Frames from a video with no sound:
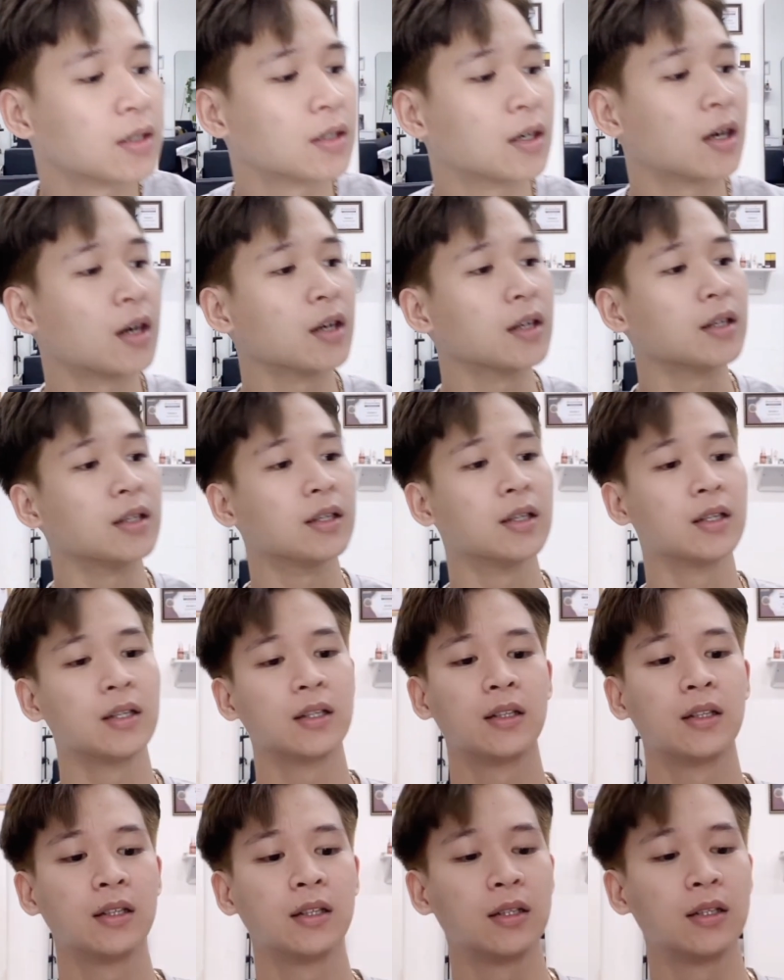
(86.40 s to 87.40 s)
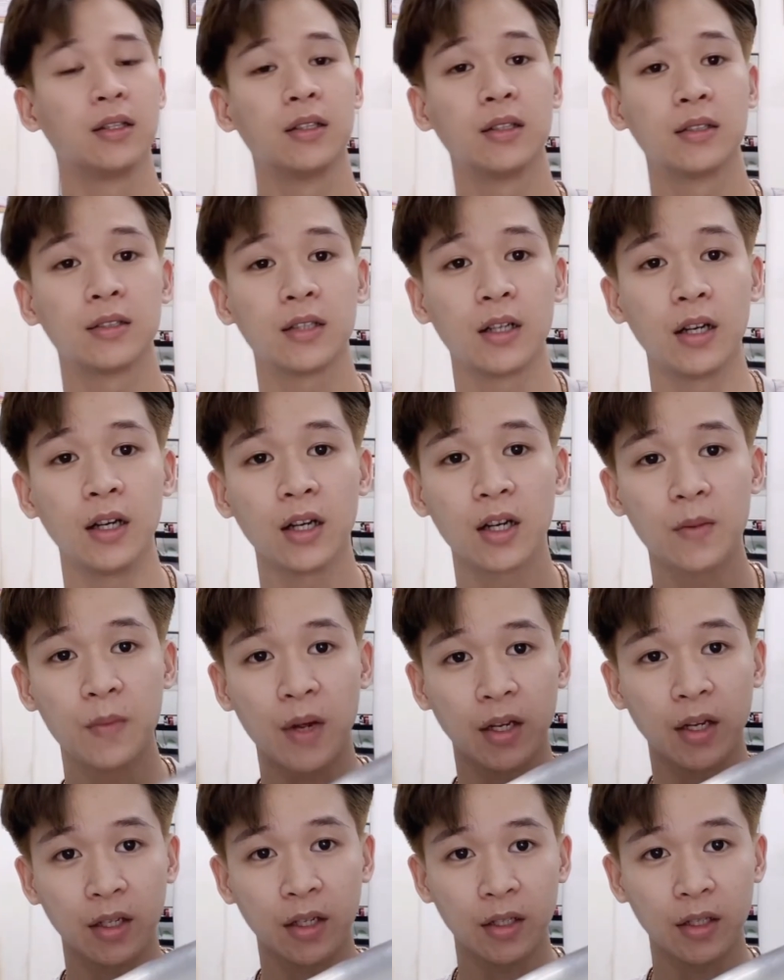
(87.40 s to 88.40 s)
rồi sau đó các
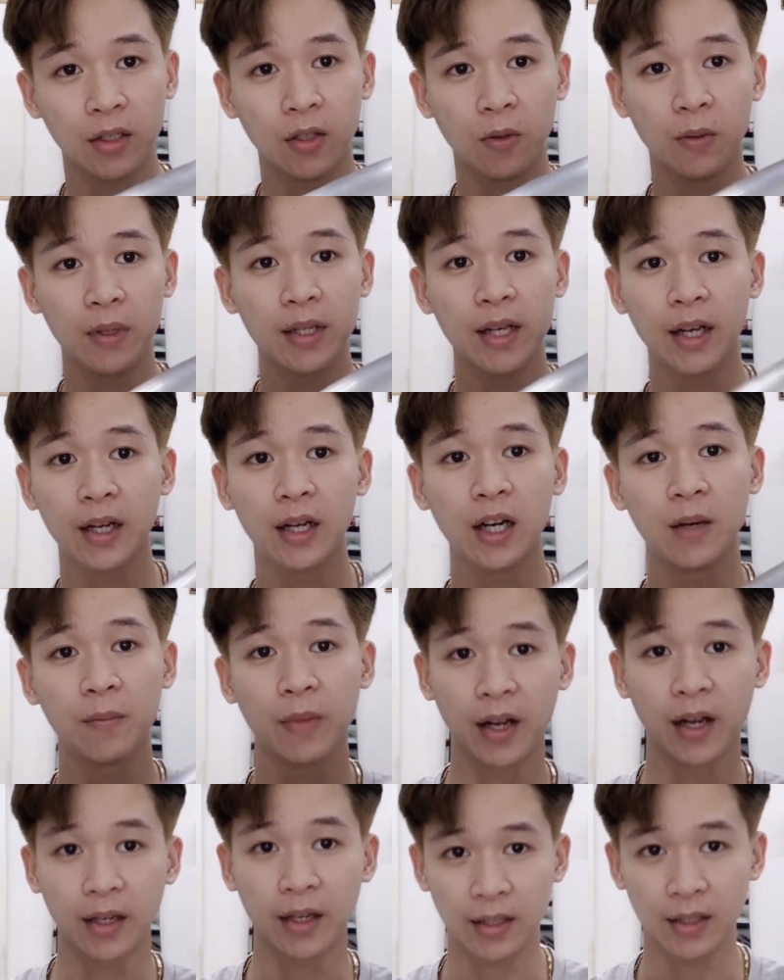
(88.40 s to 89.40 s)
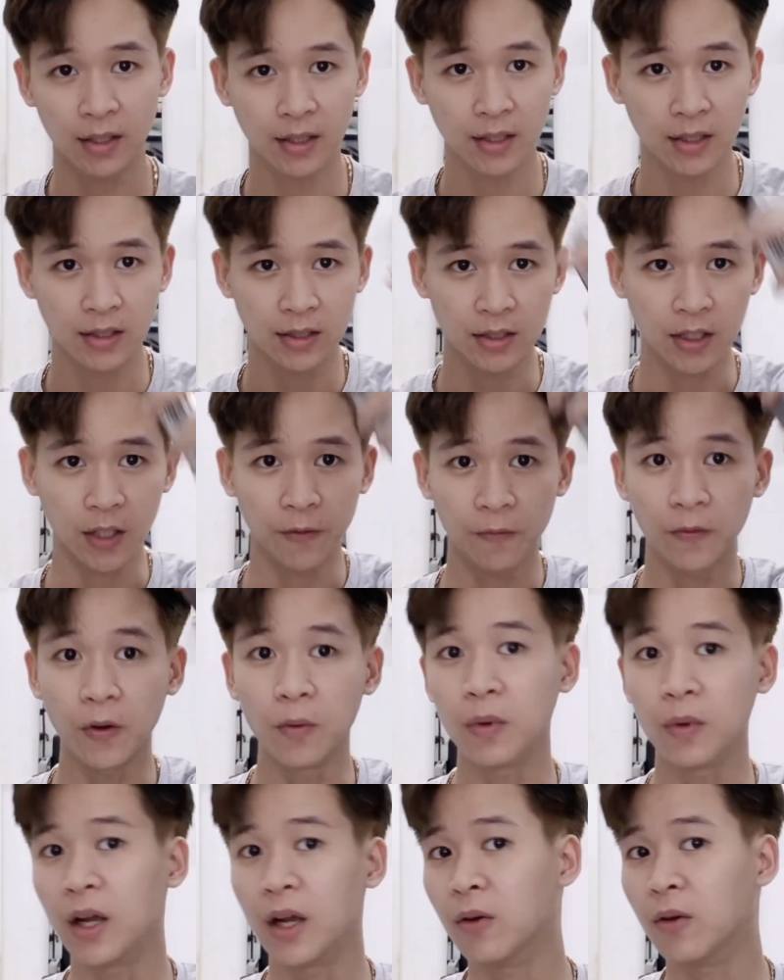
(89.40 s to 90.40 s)
bạn dùng cái chai gom này xịt
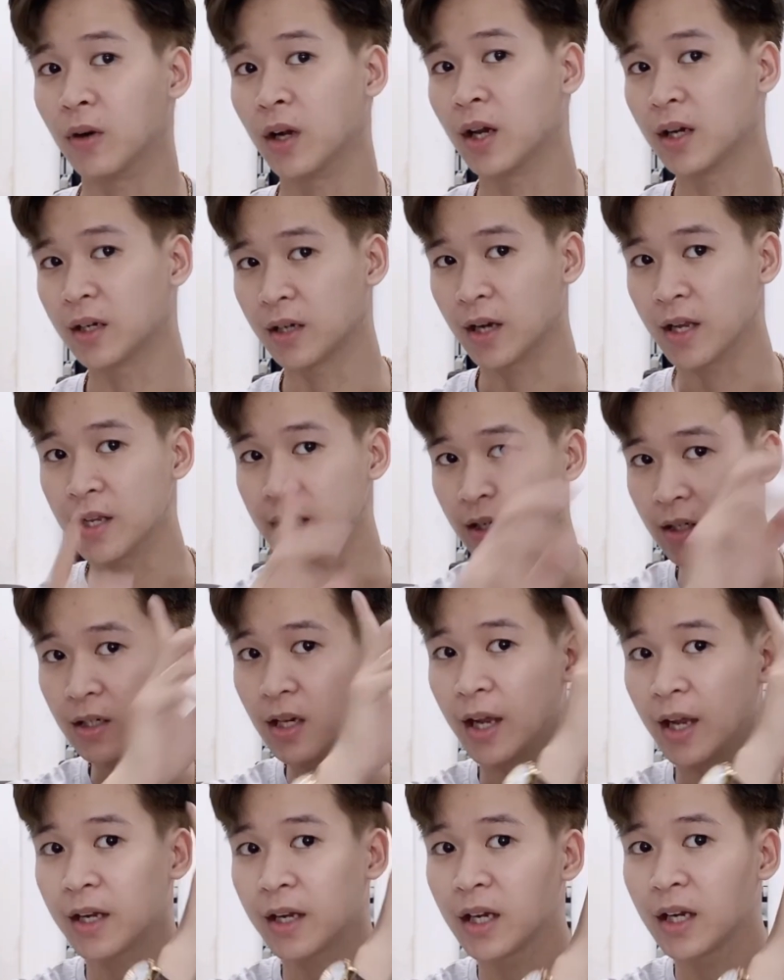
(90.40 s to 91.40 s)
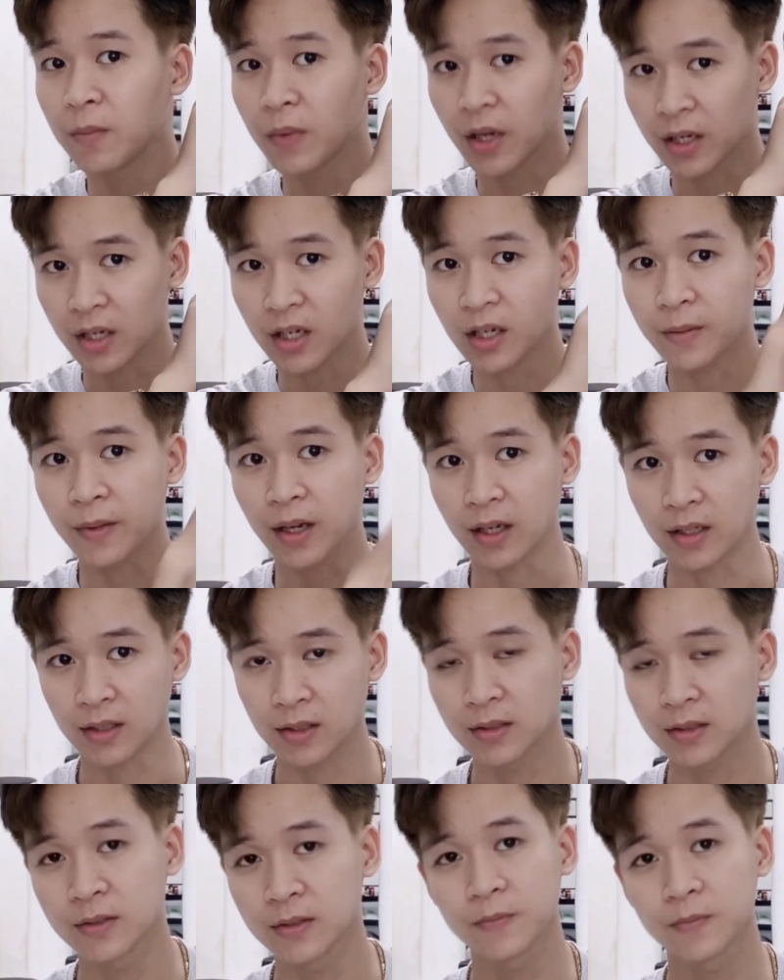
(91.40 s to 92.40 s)
phun đều lên để giữ lại cái nếp này nha các bạn
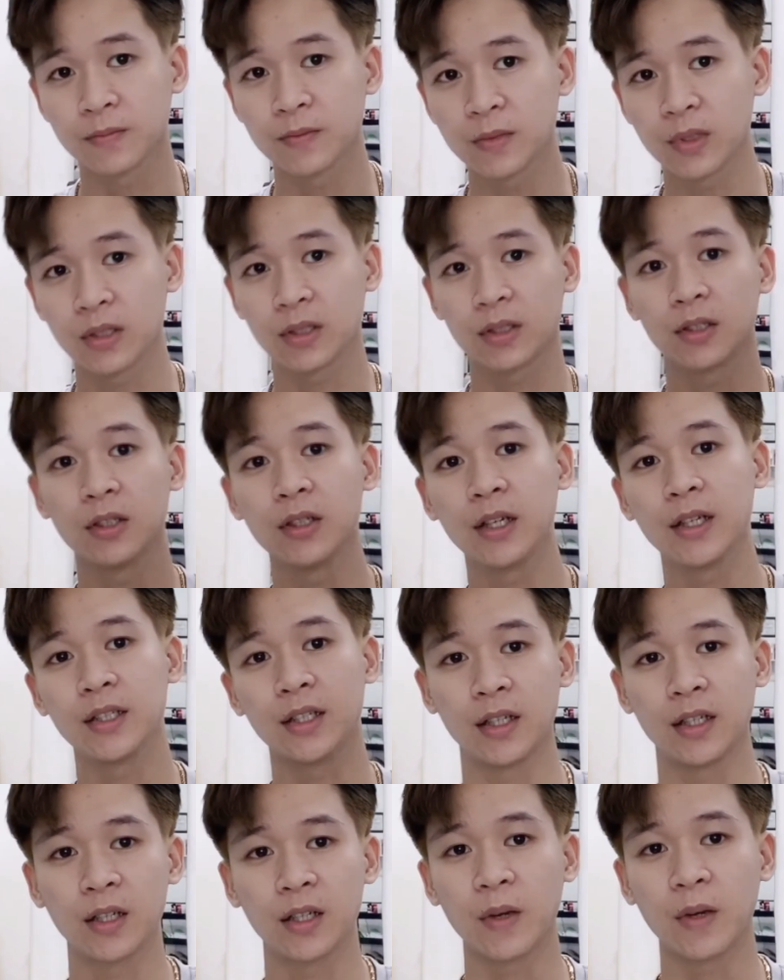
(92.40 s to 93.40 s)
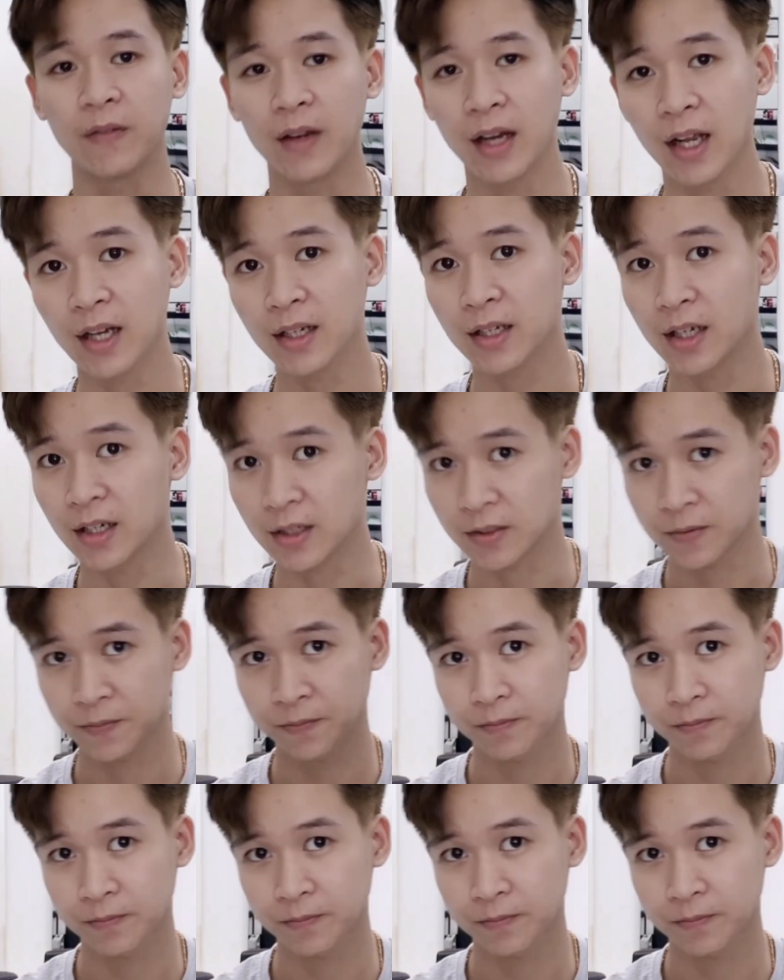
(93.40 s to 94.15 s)
trước khi xịt thì các bạn phải lắc nha